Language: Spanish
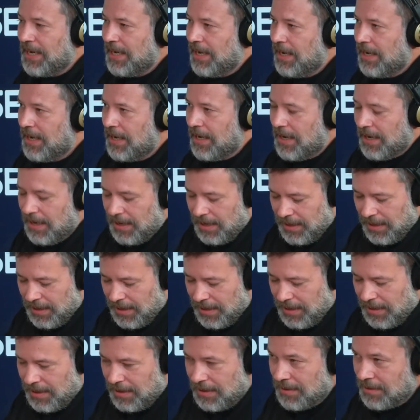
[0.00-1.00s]
te
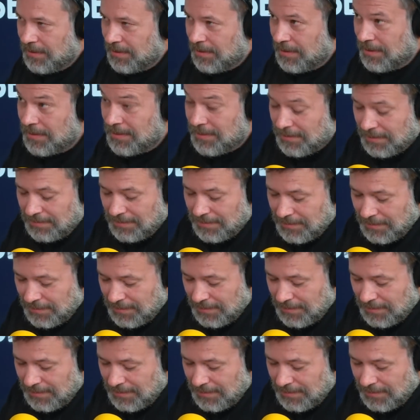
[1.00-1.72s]
enseñe, mira, que aquí pone